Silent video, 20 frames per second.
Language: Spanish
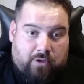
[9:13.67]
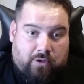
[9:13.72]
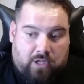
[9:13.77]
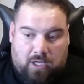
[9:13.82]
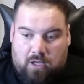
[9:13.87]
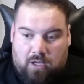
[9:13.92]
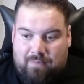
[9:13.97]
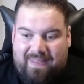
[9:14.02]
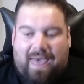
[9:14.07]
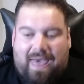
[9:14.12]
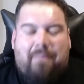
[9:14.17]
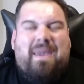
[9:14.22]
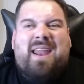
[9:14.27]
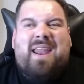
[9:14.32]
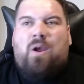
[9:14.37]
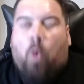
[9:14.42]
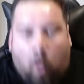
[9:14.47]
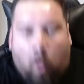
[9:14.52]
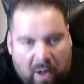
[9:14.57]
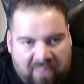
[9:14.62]
tío. Me da
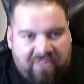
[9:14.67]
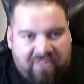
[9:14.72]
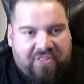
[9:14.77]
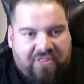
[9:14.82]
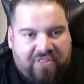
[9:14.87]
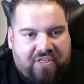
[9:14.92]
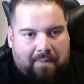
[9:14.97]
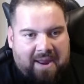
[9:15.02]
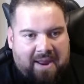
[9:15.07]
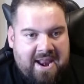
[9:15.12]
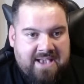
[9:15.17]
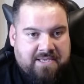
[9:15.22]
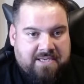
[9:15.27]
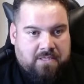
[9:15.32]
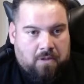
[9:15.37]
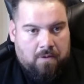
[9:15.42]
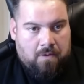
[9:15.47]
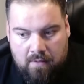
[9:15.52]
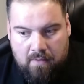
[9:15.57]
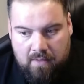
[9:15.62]
vergüenza ver
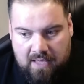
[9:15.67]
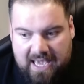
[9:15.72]
esto.